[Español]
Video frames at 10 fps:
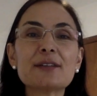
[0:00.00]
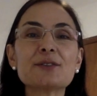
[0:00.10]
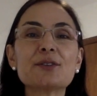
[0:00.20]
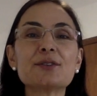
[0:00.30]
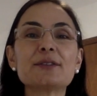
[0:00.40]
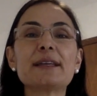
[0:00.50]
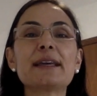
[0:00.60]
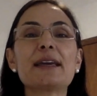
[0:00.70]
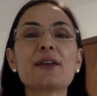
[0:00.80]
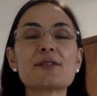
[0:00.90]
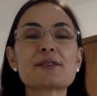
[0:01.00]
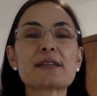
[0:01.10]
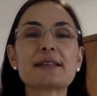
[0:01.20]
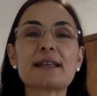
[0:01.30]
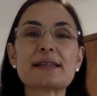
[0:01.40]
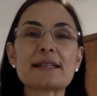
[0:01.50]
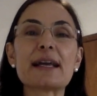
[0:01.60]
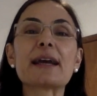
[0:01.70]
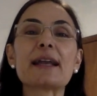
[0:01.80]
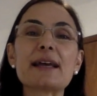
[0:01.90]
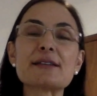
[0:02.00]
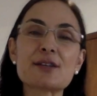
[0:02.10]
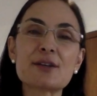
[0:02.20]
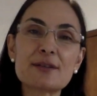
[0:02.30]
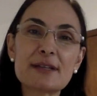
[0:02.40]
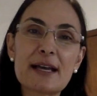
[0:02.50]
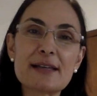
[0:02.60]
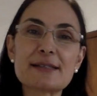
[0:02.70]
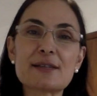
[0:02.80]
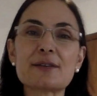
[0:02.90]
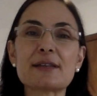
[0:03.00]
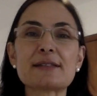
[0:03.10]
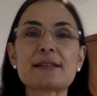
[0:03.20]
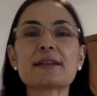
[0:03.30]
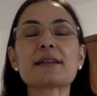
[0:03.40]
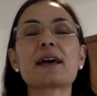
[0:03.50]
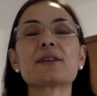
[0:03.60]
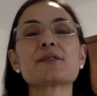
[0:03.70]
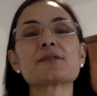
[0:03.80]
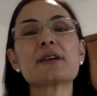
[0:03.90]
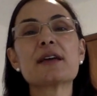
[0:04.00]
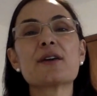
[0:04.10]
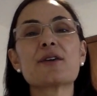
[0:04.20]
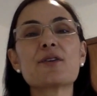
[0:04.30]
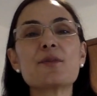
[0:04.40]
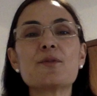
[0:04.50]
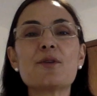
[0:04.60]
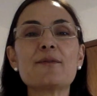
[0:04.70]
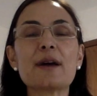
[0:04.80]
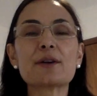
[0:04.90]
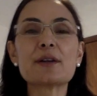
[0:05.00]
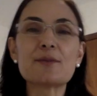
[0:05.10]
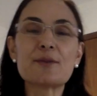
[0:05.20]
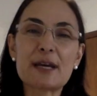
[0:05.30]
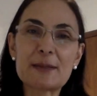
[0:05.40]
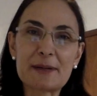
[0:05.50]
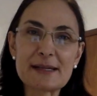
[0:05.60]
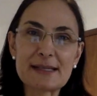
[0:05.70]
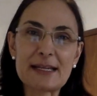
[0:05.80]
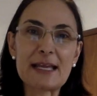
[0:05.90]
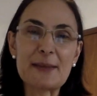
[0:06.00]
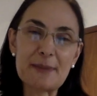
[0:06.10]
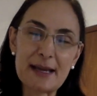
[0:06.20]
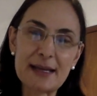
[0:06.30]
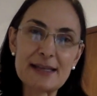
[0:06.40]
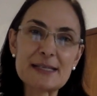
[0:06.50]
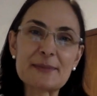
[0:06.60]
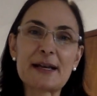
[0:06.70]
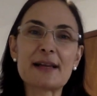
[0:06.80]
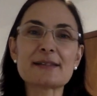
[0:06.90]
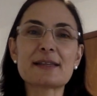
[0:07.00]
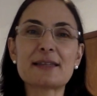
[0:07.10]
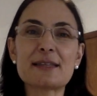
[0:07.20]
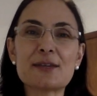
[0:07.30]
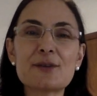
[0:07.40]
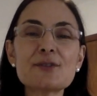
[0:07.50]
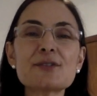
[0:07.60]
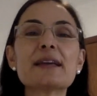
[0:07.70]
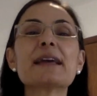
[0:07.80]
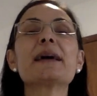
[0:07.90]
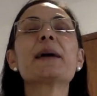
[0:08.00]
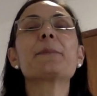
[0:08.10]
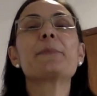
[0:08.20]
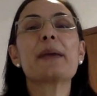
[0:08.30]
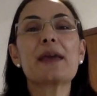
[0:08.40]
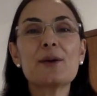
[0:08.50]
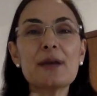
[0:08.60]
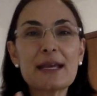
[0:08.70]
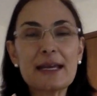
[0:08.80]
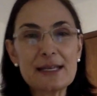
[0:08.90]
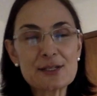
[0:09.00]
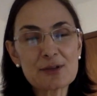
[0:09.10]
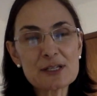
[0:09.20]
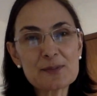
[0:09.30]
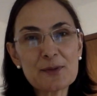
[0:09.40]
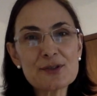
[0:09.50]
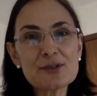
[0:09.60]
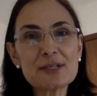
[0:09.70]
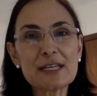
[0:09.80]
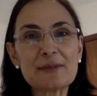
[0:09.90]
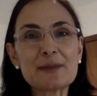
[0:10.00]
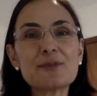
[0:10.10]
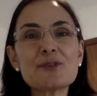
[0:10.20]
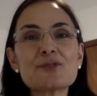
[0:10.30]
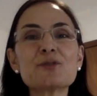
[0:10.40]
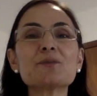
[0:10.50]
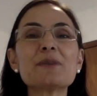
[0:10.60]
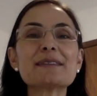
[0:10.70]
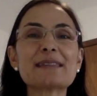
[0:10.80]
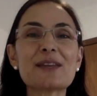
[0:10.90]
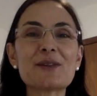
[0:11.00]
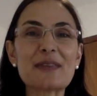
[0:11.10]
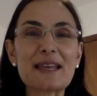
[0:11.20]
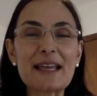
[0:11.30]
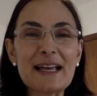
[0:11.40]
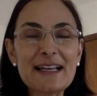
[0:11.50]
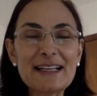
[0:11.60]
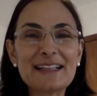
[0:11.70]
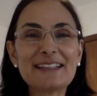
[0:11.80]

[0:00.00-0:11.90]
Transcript: donde ellos desde la creación han sido designados como varón y mujer para ser imagen y semejanza de Dios, pero en Cristo Esposo que vemos un misterio de la